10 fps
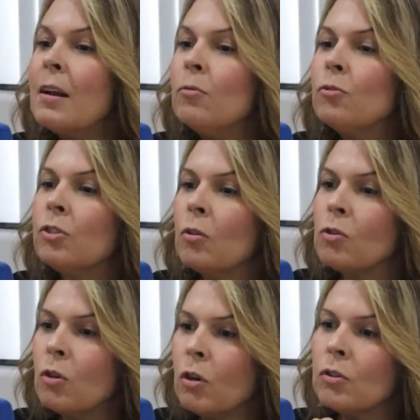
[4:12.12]
Esse é um dos você...
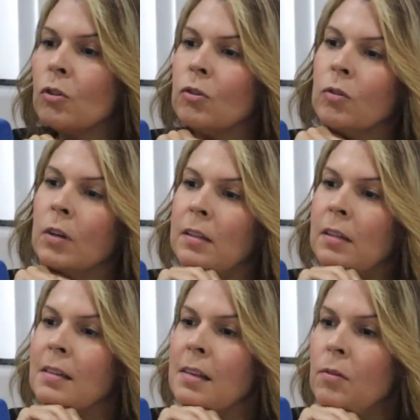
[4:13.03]
seus sonhos,
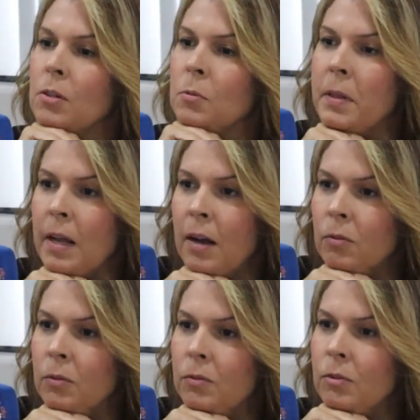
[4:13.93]
doutora, trazer ah, um
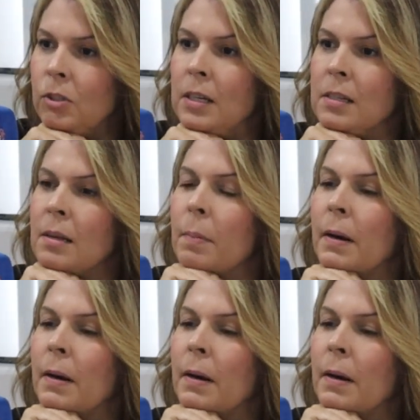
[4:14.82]
hospital amiga, de câncer.